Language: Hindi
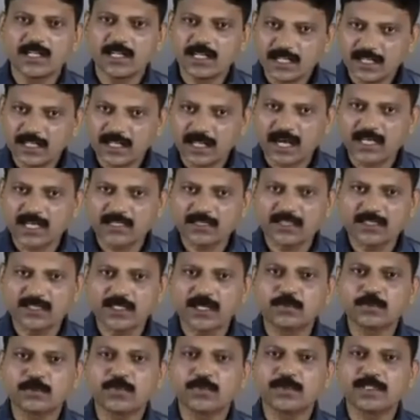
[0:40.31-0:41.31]
लेकिन आज तक
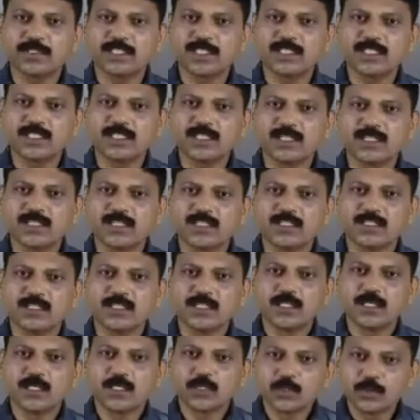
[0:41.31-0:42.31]
आपको पता चला
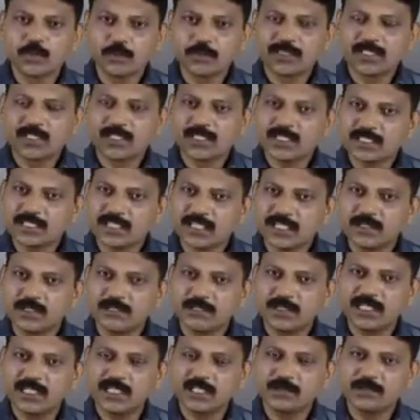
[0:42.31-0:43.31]
तो पिछले छह
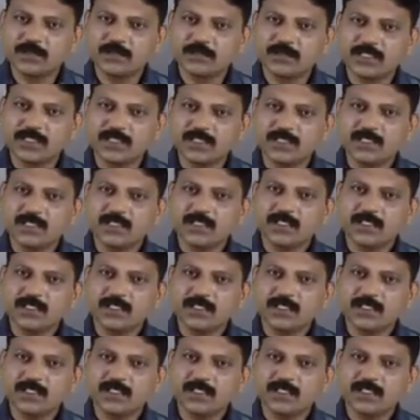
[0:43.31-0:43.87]
महीने में भी